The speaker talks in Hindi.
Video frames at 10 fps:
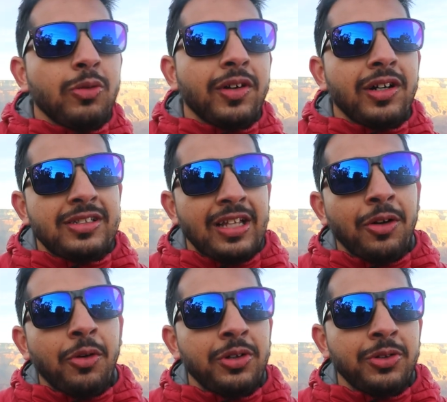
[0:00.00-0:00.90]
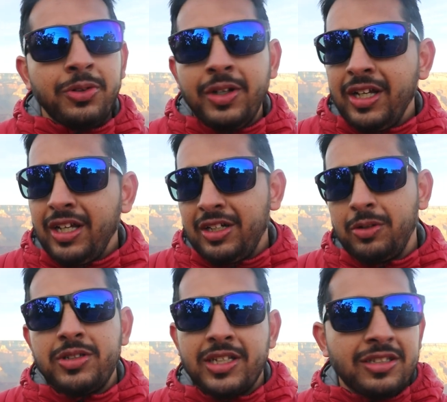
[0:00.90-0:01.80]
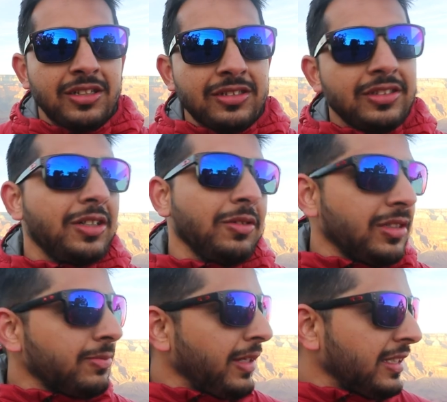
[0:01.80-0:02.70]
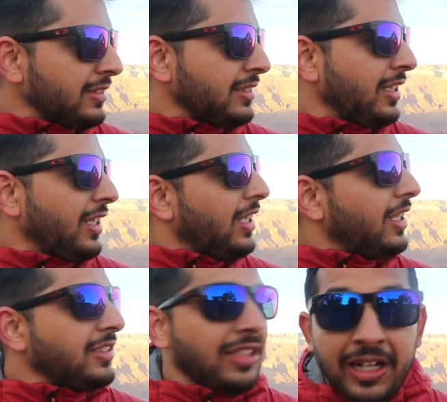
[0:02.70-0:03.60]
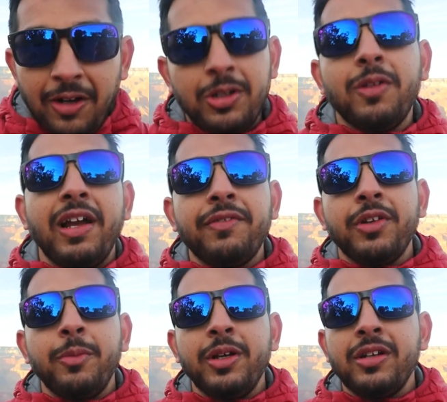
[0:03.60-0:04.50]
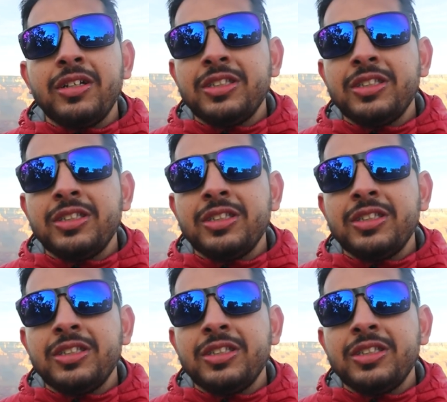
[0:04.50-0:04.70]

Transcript: नो वर्ड्स आर गोइंग टू डू जस्टिस टू दिस प्लेस चेक आउट द वाइफ फ्रॉम हेयर